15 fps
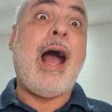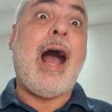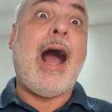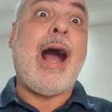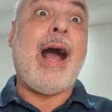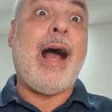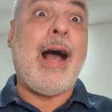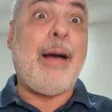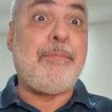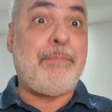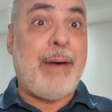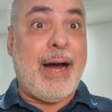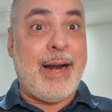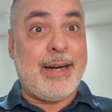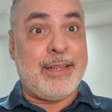A
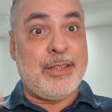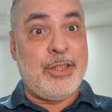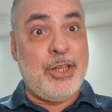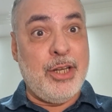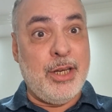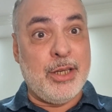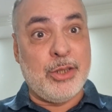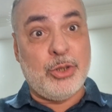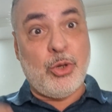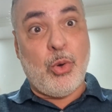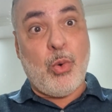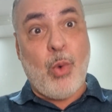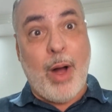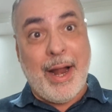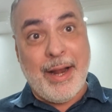partir do
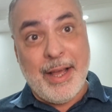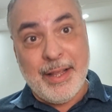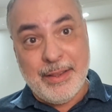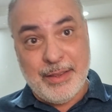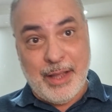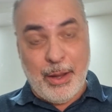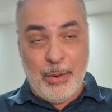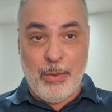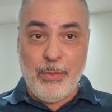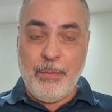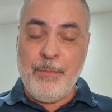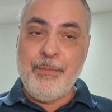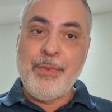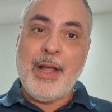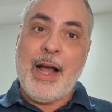
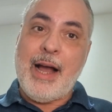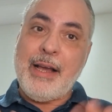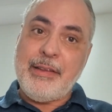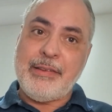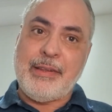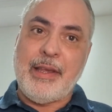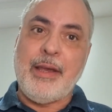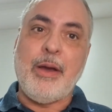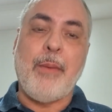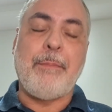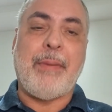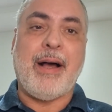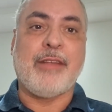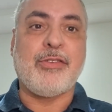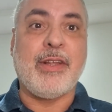41, aí sim eu
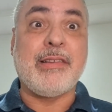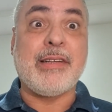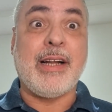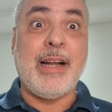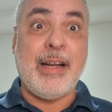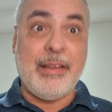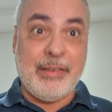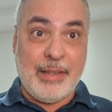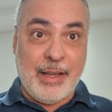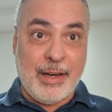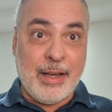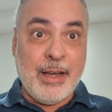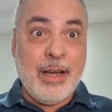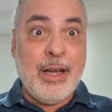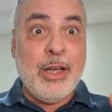passo a
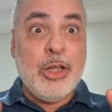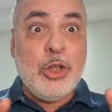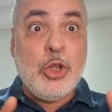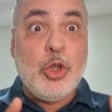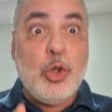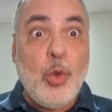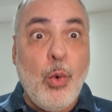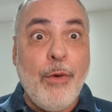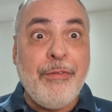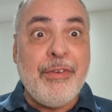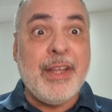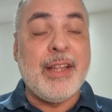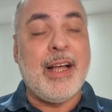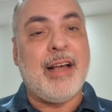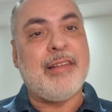esclarecer
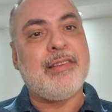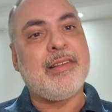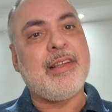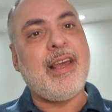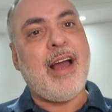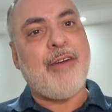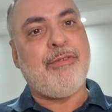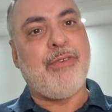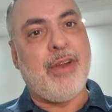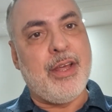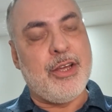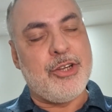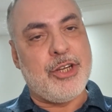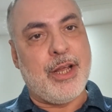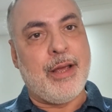dúvidas que
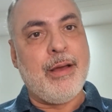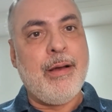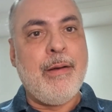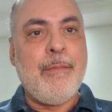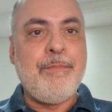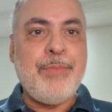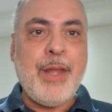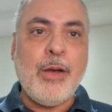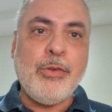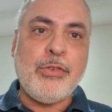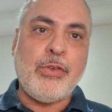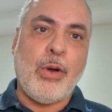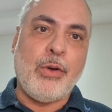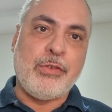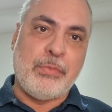afligem não
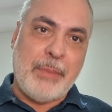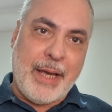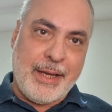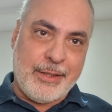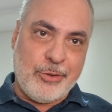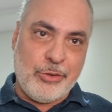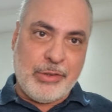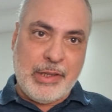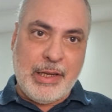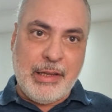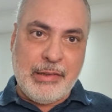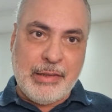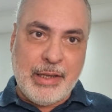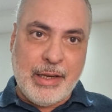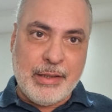só os médios
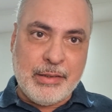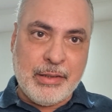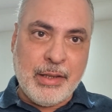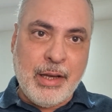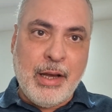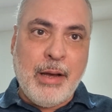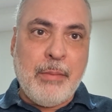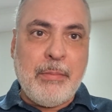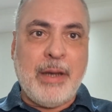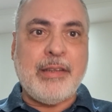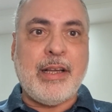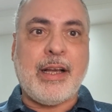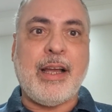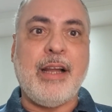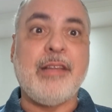iniciantes, mas
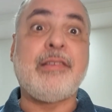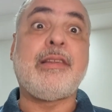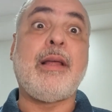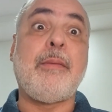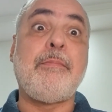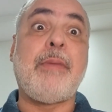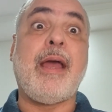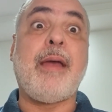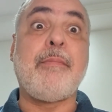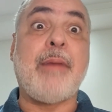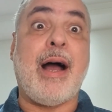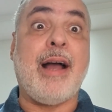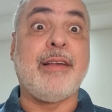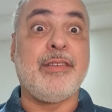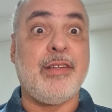aqueles também
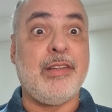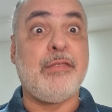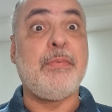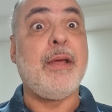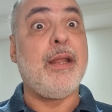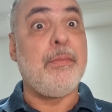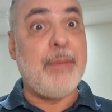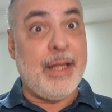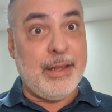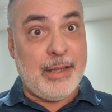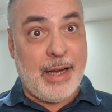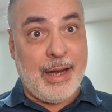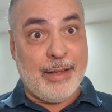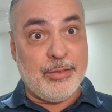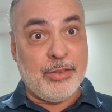mais
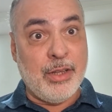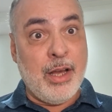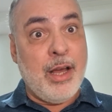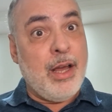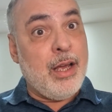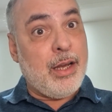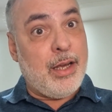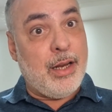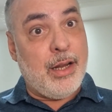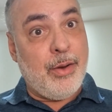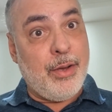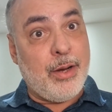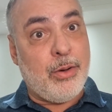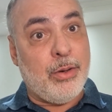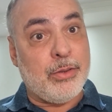experimentados que não
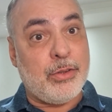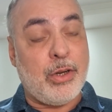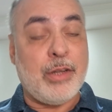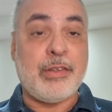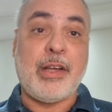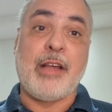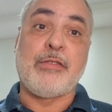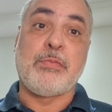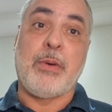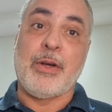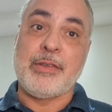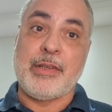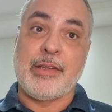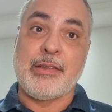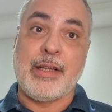encontram as
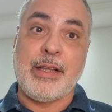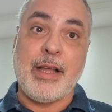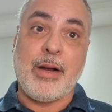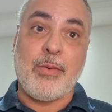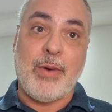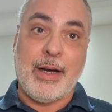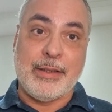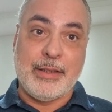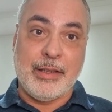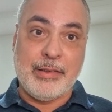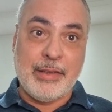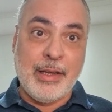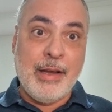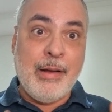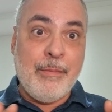respostas
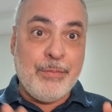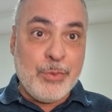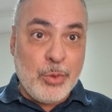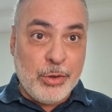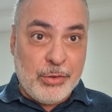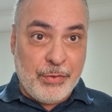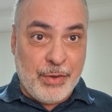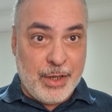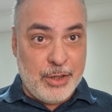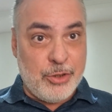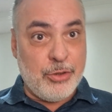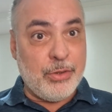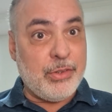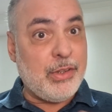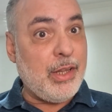adequadas nos
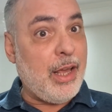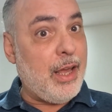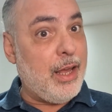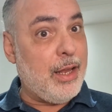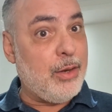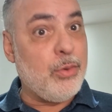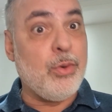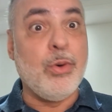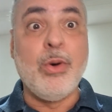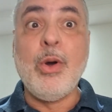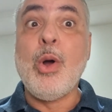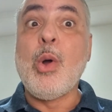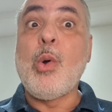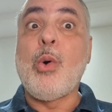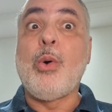vídeos e no
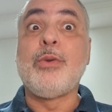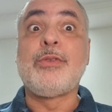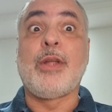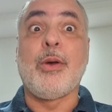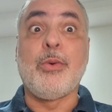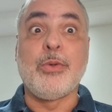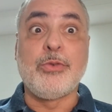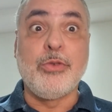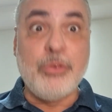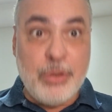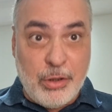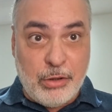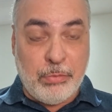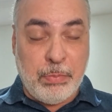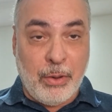conteúdo
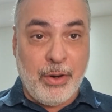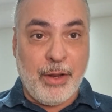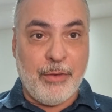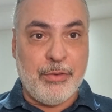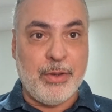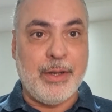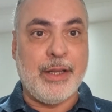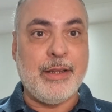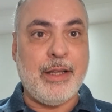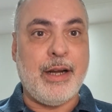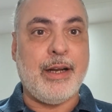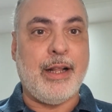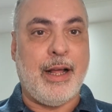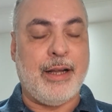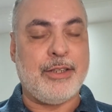disponível na
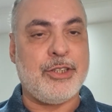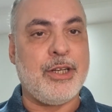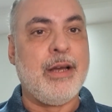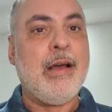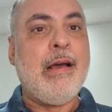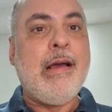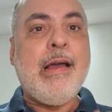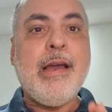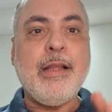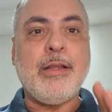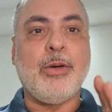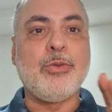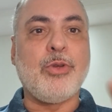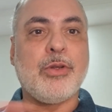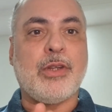internet.
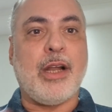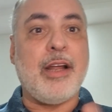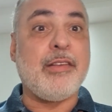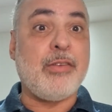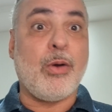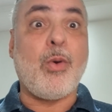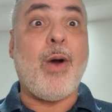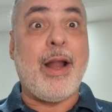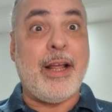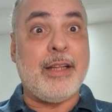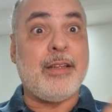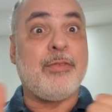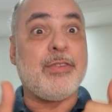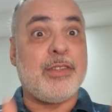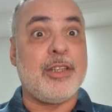Então, do 3 ao
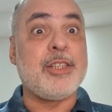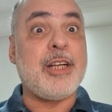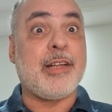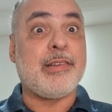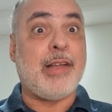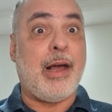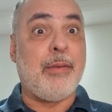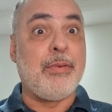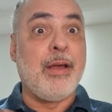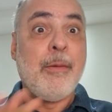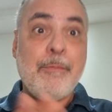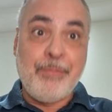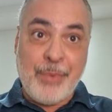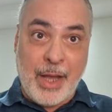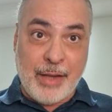40, você já sabe
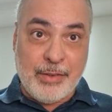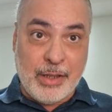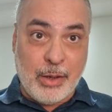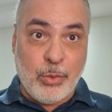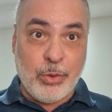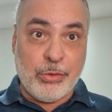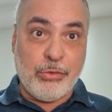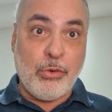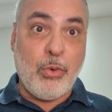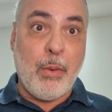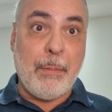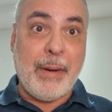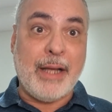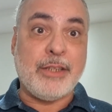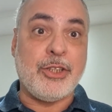esse curso
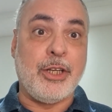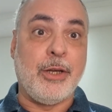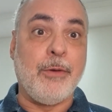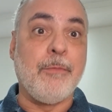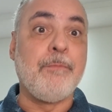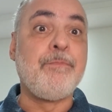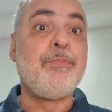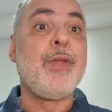completinho.